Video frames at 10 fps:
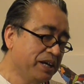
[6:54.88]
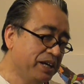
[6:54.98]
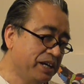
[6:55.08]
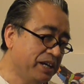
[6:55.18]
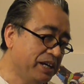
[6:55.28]

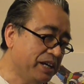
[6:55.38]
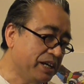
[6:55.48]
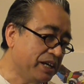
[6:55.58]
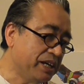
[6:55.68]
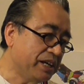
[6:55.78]

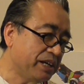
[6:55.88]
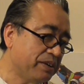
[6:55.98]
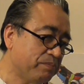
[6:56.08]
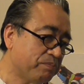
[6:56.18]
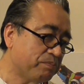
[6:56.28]

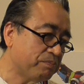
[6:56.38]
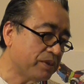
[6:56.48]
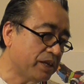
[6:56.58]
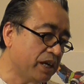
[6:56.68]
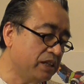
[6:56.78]

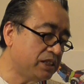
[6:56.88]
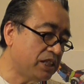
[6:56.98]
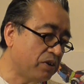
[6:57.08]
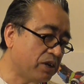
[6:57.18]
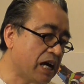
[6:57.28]
えー、現
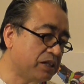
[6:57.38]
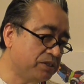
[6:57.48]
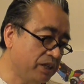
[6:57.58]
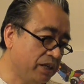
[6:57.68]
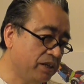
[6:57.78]
地での
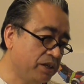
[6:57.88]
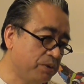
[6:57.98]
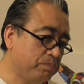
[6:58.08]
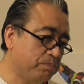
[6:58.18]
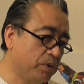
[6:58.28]
隔離
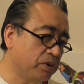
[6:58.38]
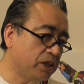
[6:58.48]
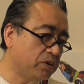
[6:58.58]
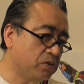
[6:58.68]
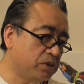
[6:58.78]
日本
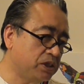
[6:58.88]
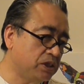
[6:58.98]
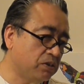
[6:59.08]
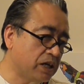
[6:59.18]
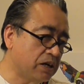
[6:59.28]
帰国
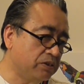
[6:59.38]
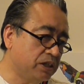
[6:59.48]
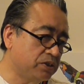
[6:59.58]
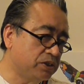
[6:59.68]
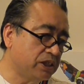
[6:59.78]
時の隔
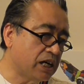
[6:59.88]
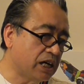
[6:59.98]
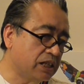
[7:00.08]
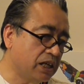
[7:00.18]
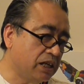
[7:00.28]
離措置が
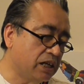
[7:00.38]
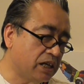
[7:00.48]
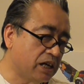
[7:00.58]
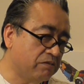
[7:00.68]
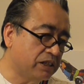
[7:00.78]
かな
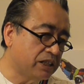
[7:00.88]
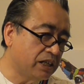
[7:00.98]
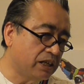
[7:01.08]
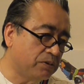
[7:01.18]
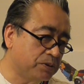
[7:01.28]
り緩和さ
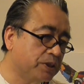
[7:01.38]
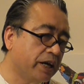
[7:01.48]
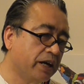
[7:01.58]
れたこと